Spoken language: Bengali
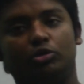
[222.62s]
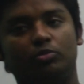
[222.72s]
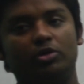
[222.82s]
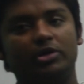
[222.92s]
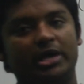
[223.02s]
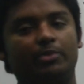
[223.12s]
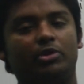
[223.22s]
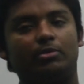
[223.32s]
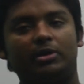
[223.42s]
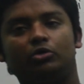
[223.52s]
করবো এরপর
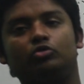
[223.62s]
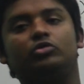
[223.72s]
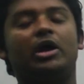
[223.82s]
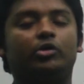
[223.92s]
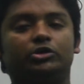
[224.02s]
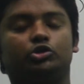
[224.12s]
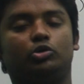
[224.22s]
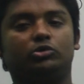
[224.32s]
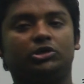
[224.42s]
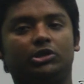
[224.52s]
আমরা নতুন আরও কিছু
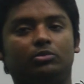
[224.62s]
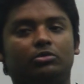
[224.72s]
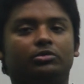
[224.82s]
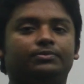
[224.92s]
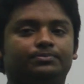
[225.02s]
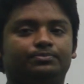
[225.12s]
সমস্যা দেখব